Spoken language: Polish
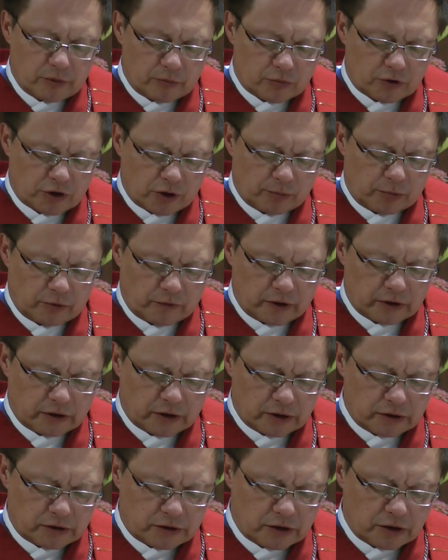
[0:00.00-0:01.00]

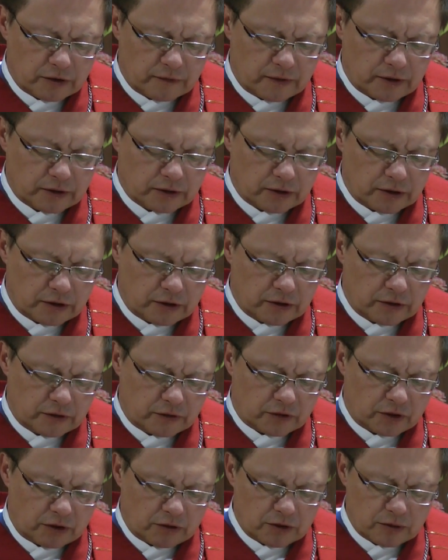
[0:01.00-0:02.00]
przepowiadajcie Ewangelię
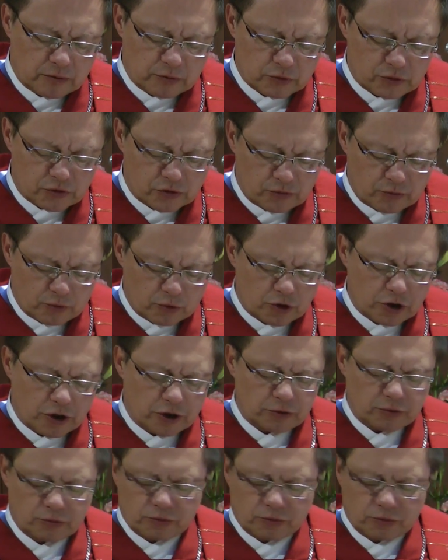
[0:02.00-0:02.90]
całemu stworzeniu.